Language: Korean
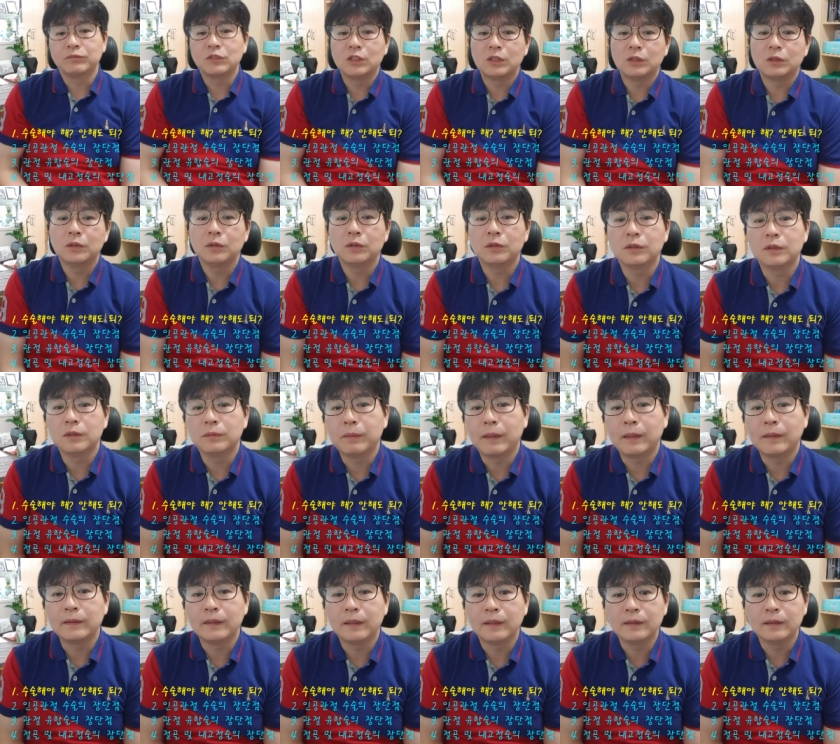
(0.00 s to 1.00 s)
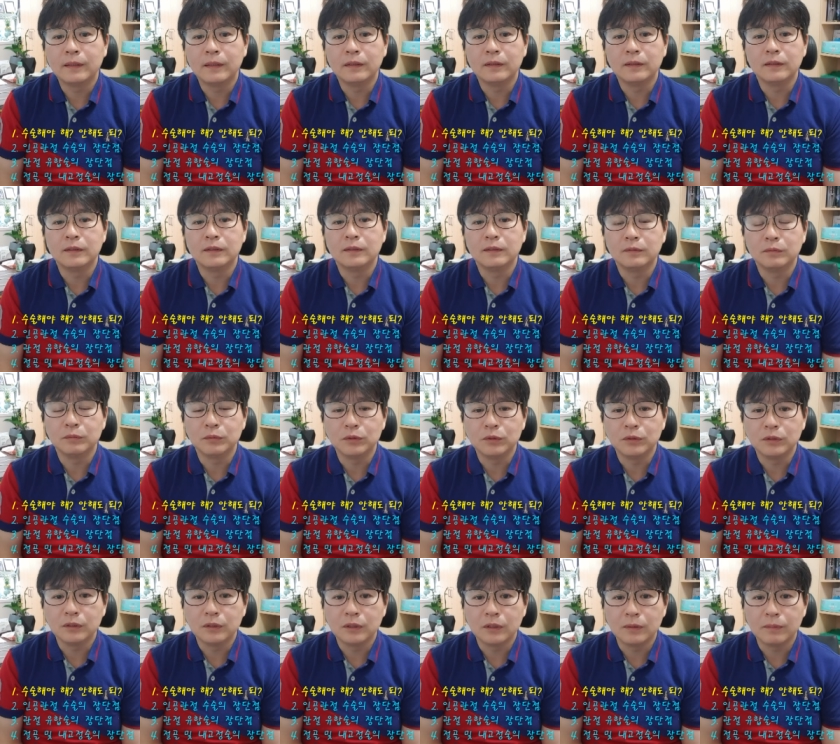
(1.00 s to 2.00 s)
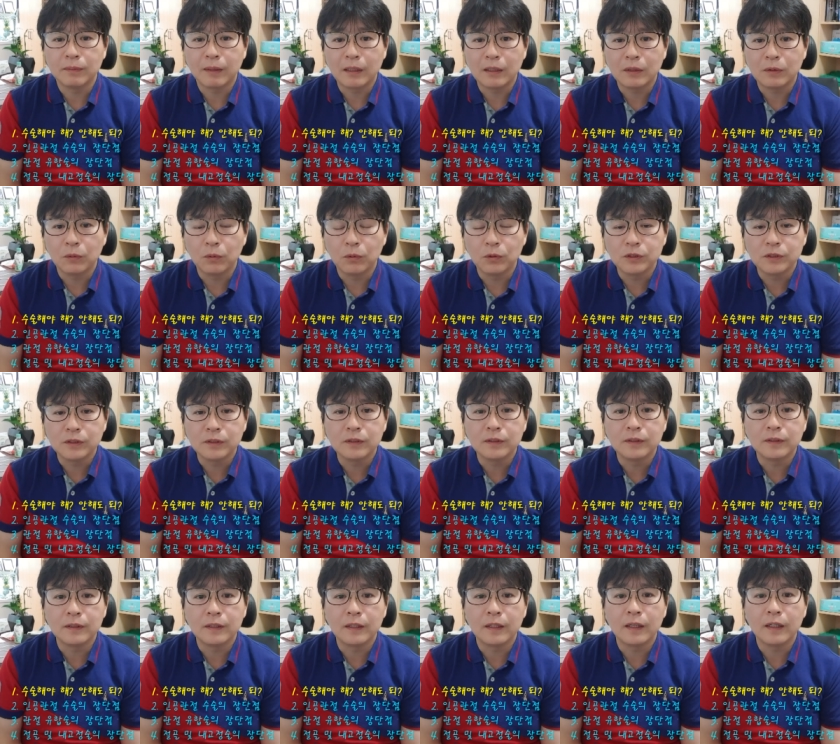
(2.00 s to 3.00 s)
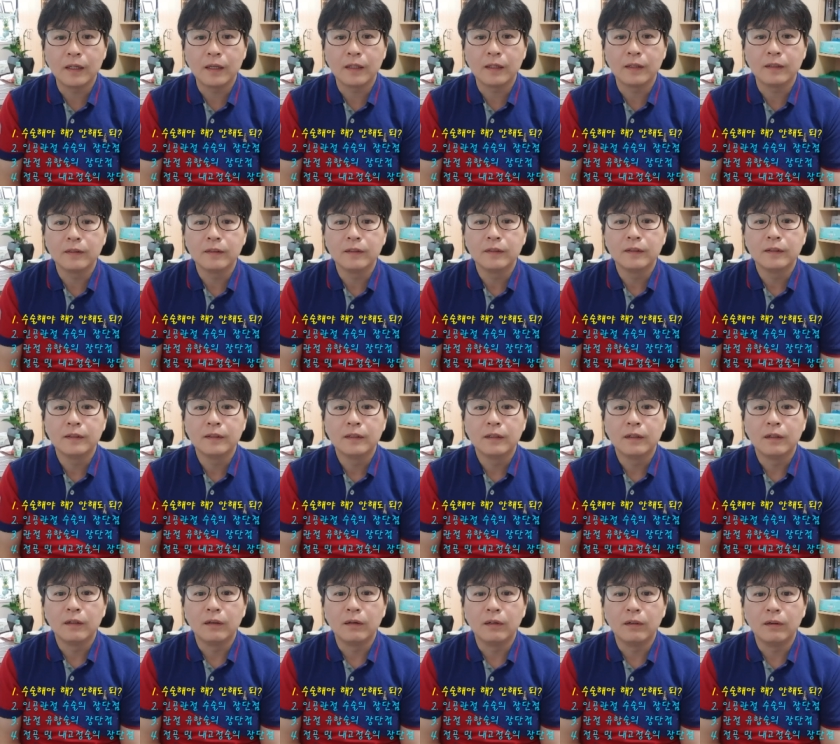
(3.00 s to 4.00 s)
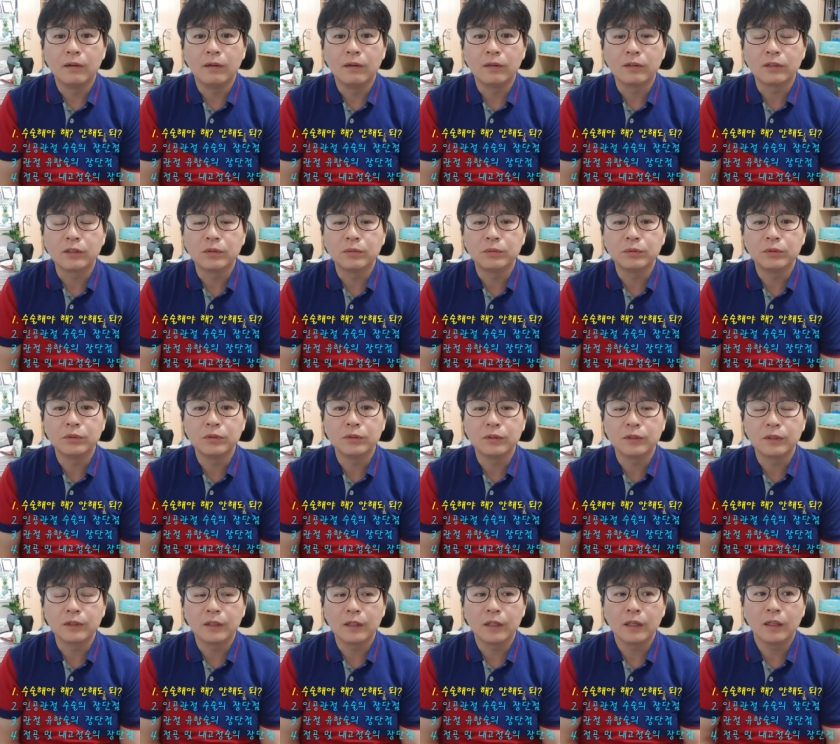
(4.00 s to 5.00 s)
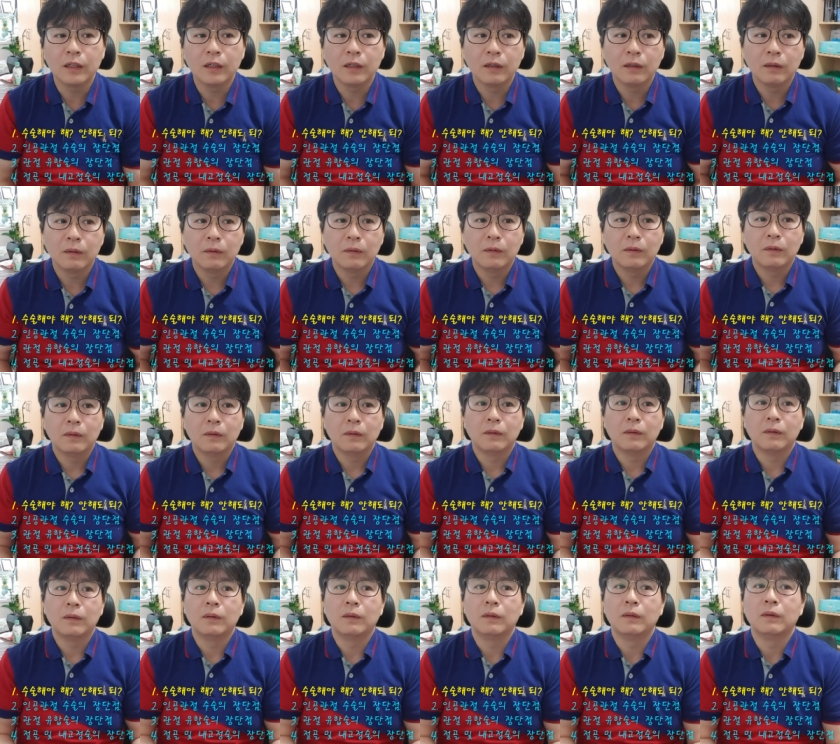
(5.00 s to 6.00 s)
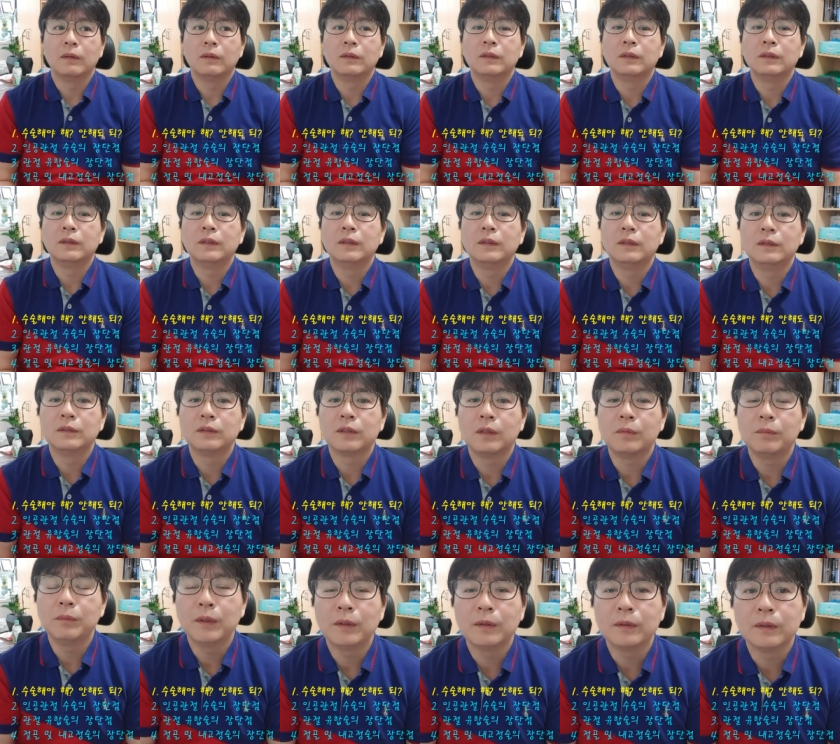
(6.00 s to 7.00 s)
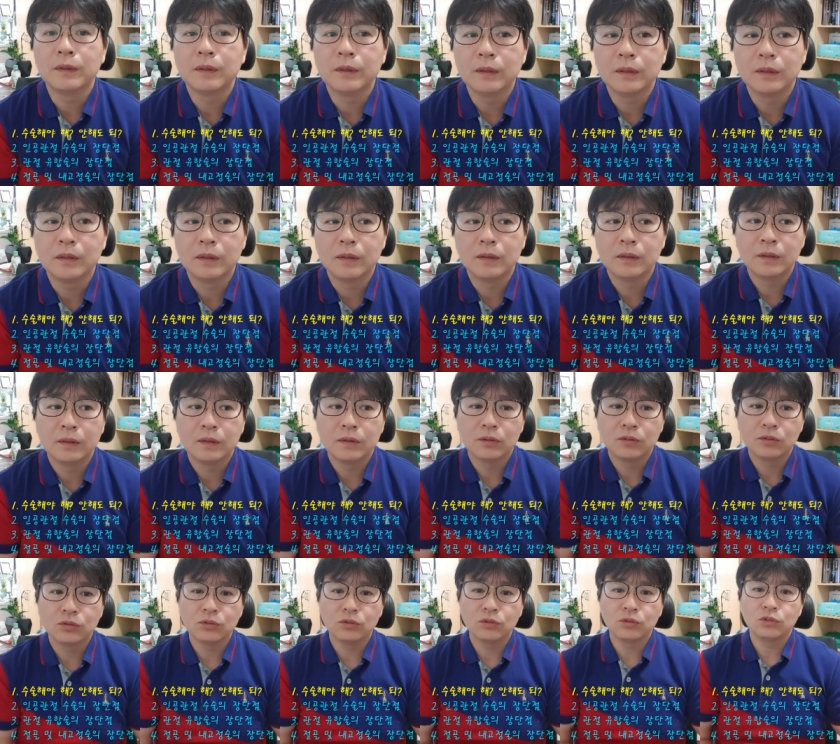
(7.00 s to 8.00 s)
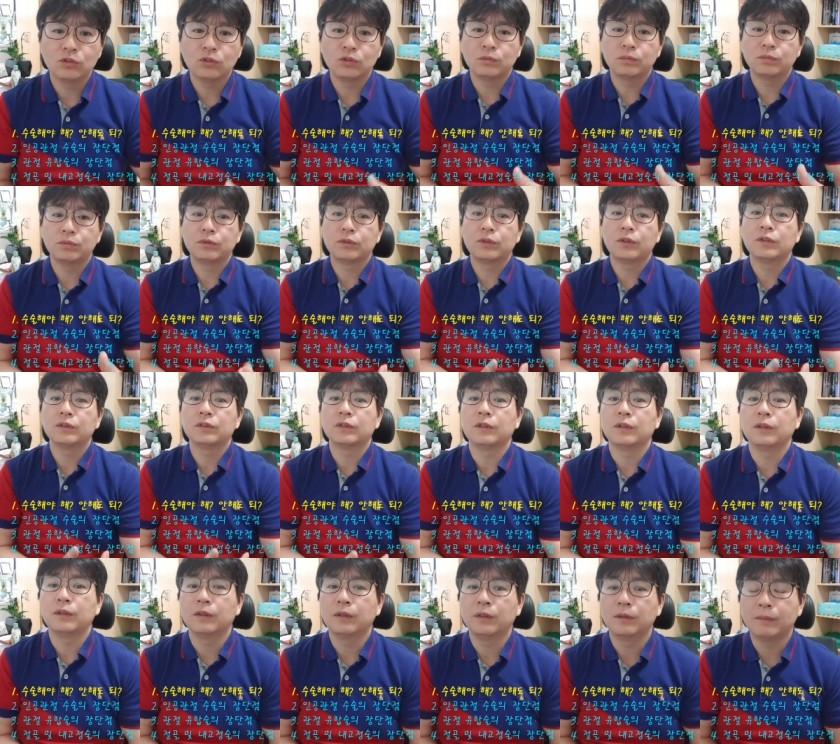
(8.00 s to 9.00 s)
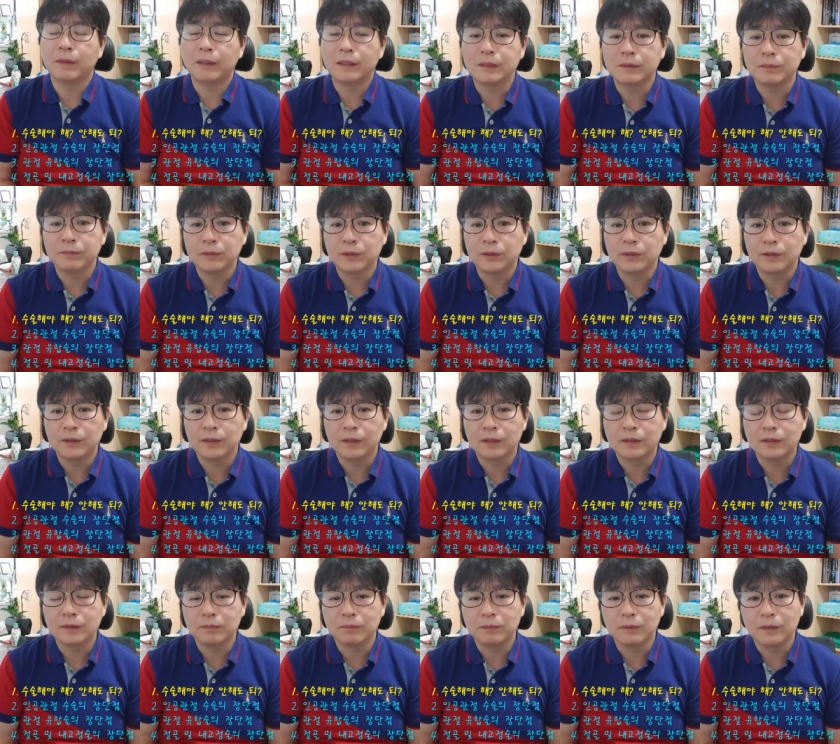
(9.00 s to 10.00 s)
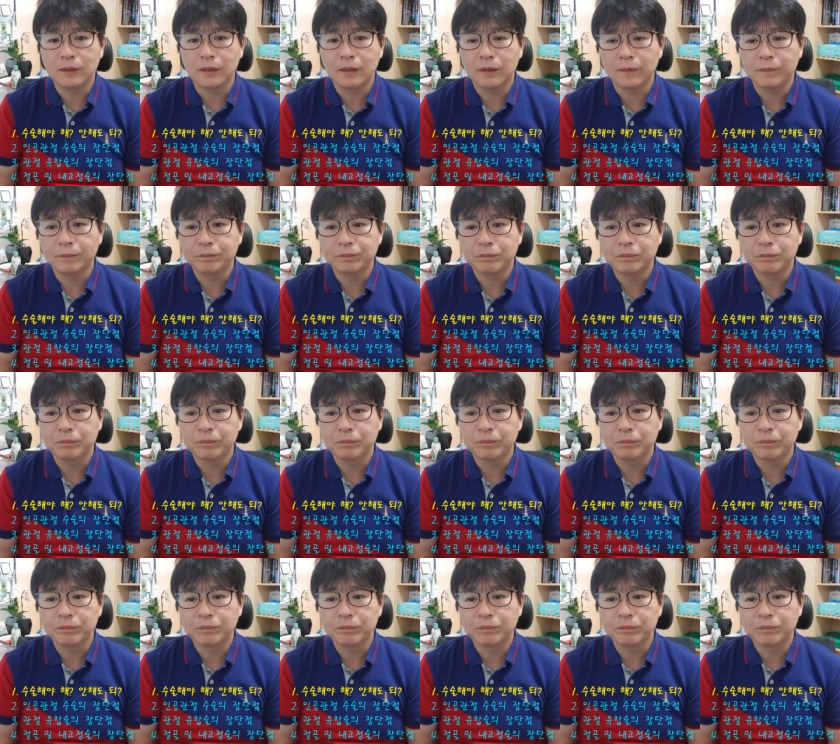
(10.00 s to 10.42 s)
치료를 받아야 되는 분들이 많이 오시는데 어, 그분들께 어, 드리는 설명을 쭉 풀어서 말씀드리겠습니다